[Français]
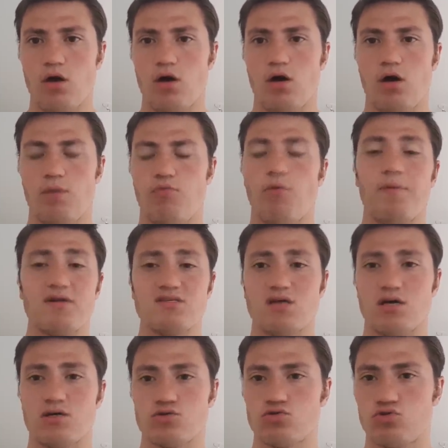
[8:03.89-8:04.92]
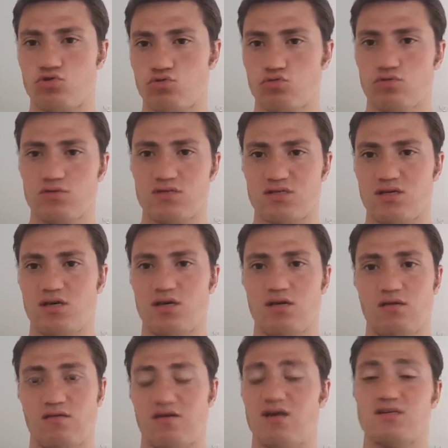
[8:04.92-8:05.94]
Euh, pour partir à The Q,
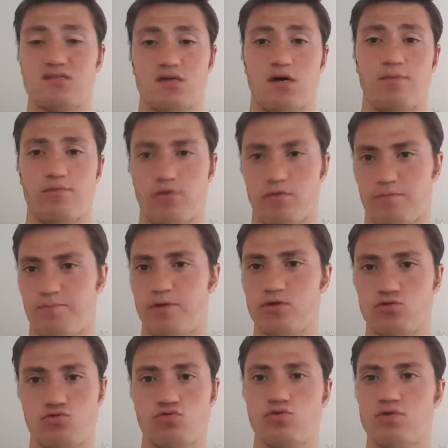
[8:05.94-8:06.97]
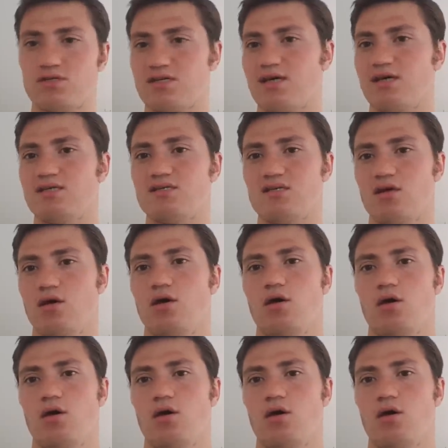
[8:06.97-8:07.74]
c'est très simple, pas du tout de stress.